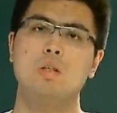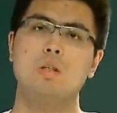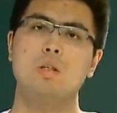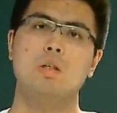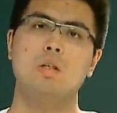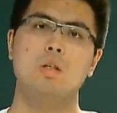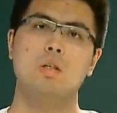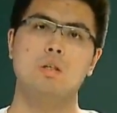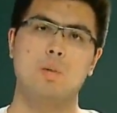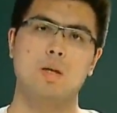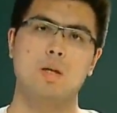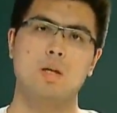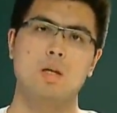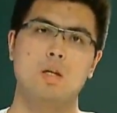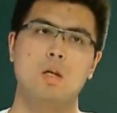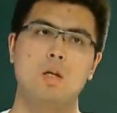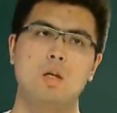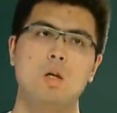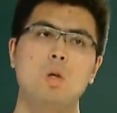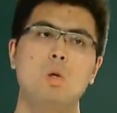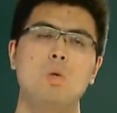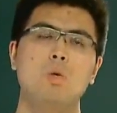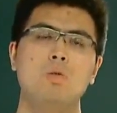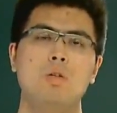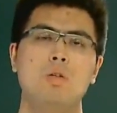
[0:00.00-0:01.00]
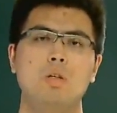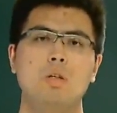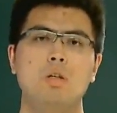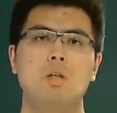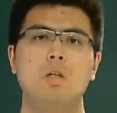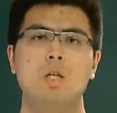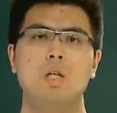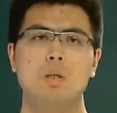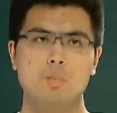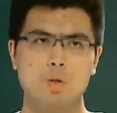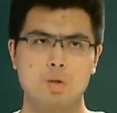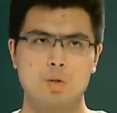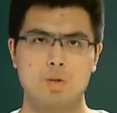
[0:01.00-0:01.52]
和什么？OC 和
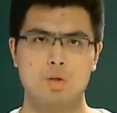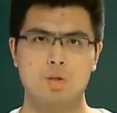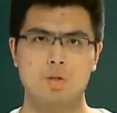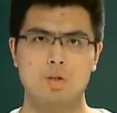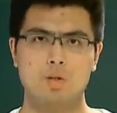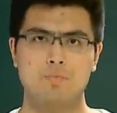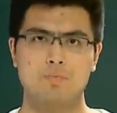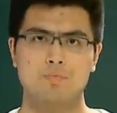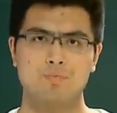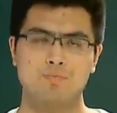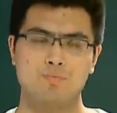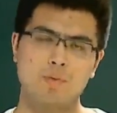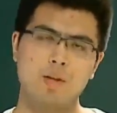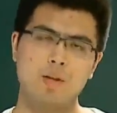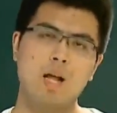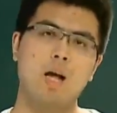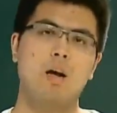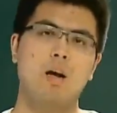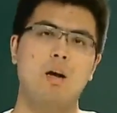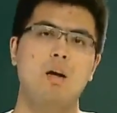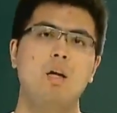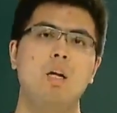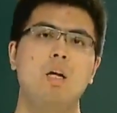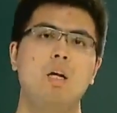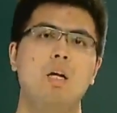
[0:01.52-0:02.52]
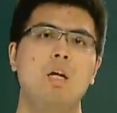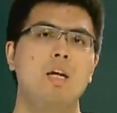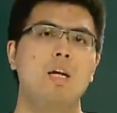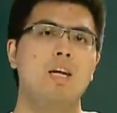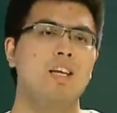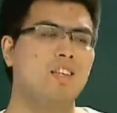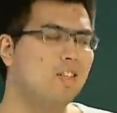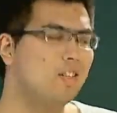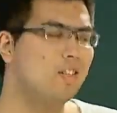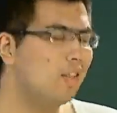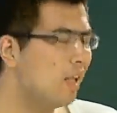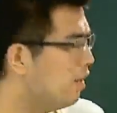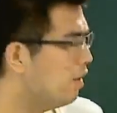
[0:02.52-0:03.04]
AB 垂直。好，
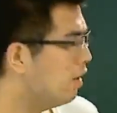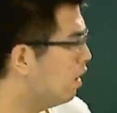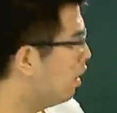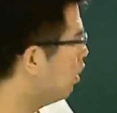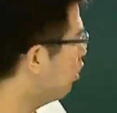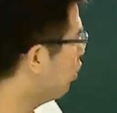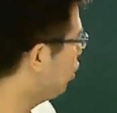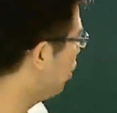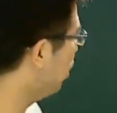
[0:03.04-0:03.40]
现在要